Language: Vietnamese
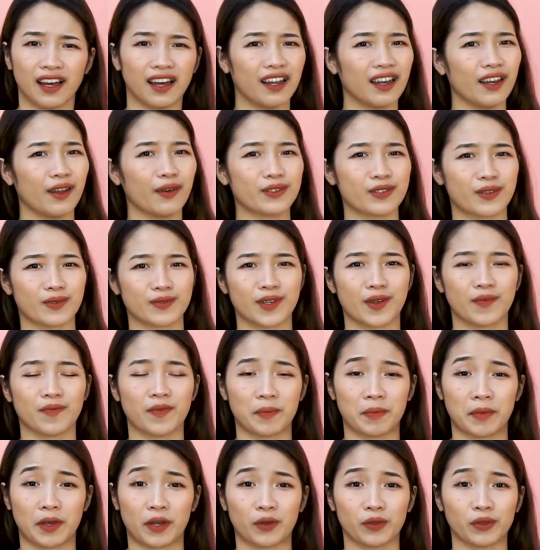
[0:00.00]
liệu dòng sản
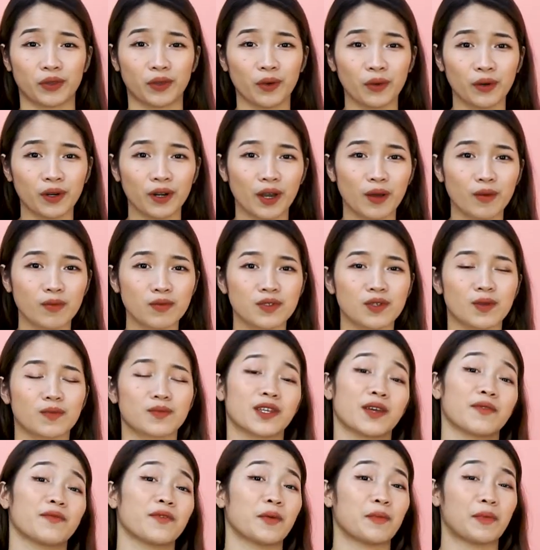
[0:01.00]
phẩm này có tốt không,
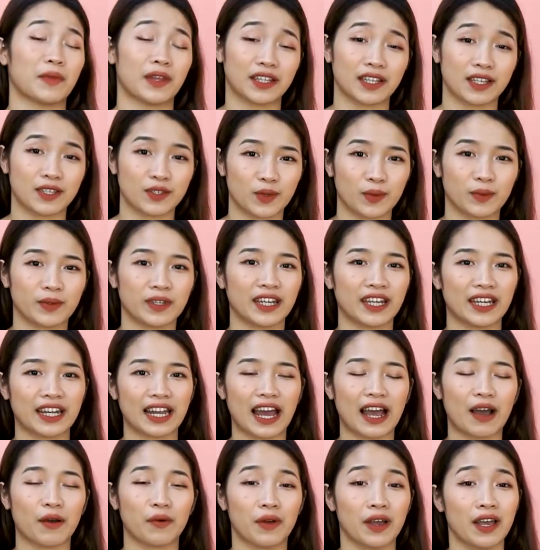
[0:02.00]
dòng sản phẩm này thì giống như thế
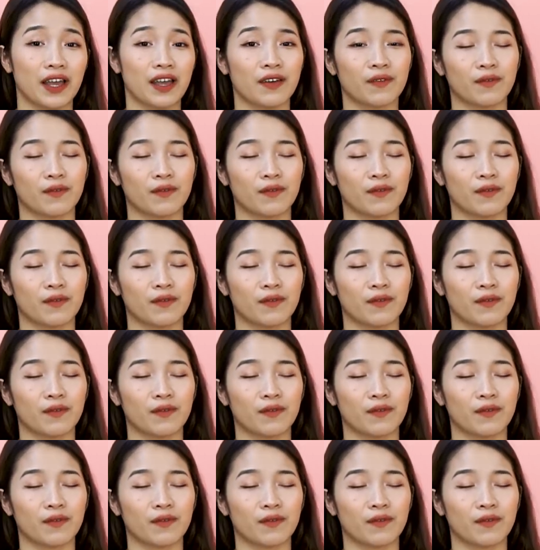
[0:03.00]
nào.